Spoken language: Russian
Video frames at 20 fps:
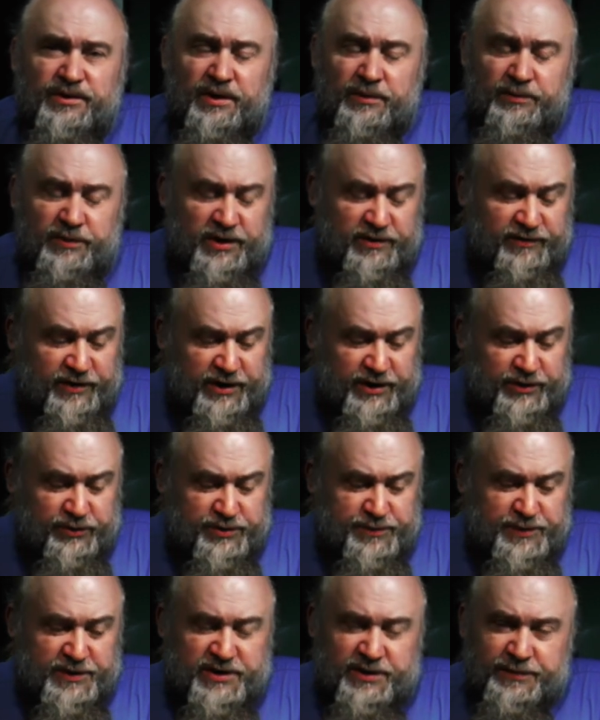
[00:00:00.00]
там, или
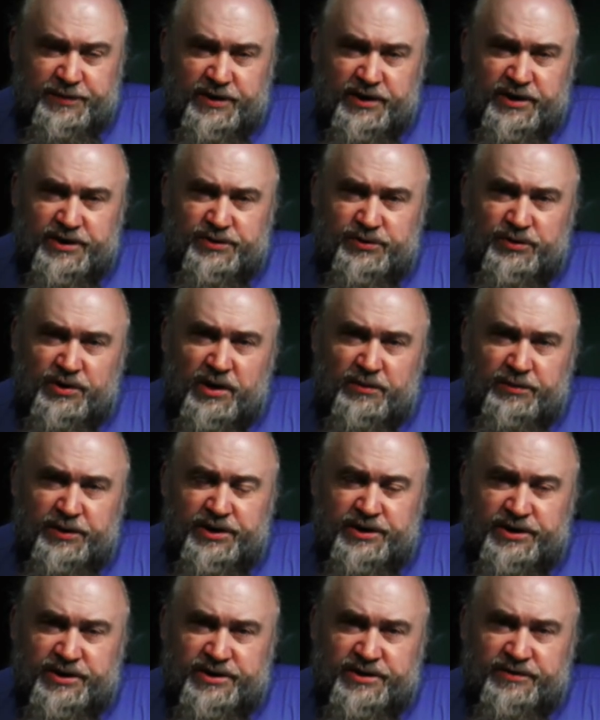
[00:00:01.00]
военную спецоперацию, как бы
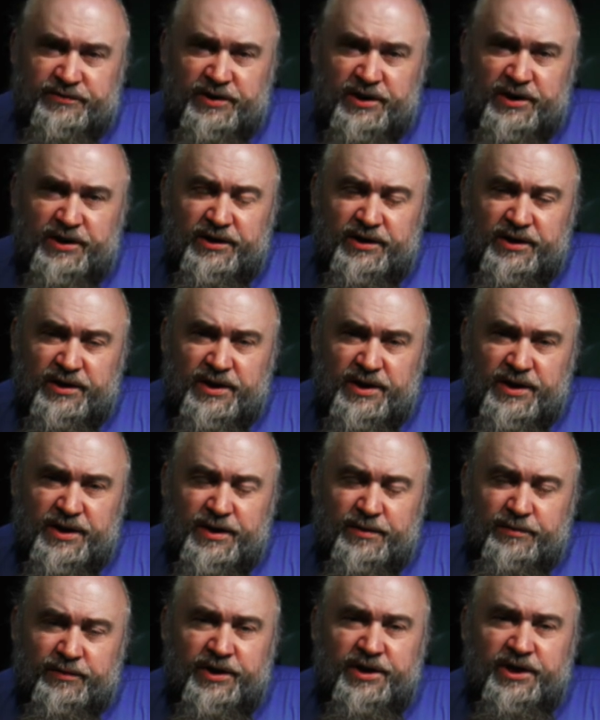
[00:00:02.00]
ни называли.
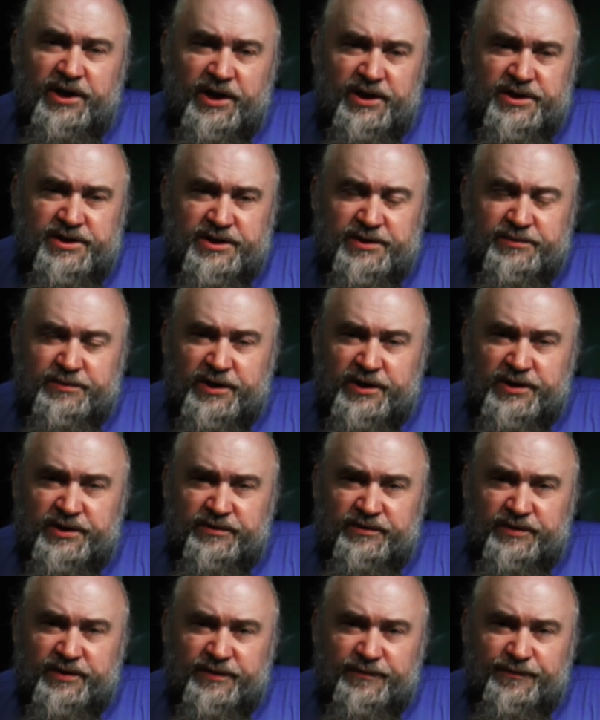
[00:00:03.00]
Мы не хотим
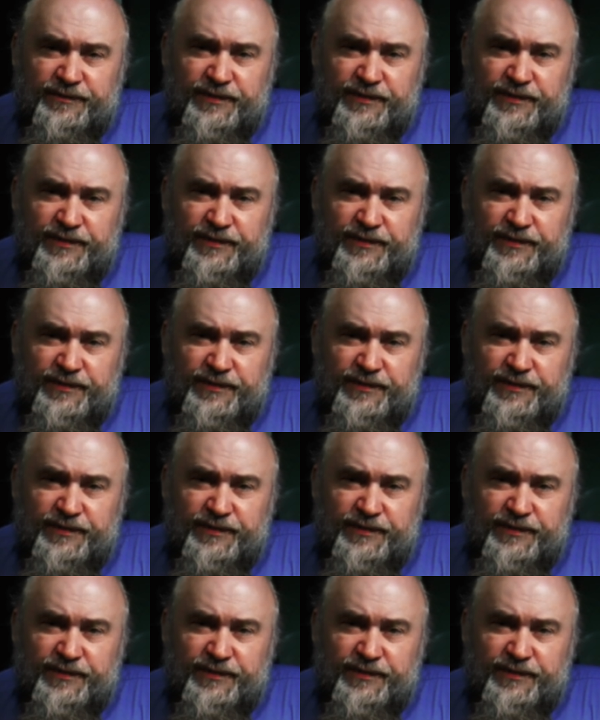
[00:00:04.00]
этого.